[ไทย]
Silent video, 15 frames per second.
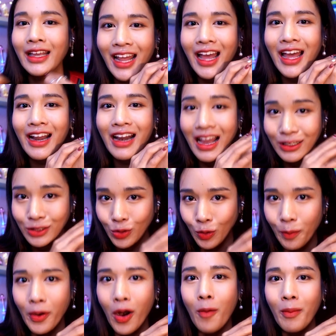ถ้าหลักสู
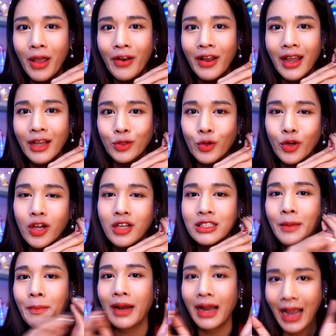ตรพร้อมแล้วนะคะชนก็
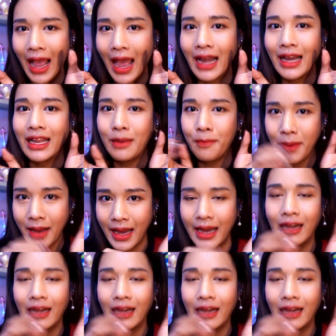จะประกาศในเพ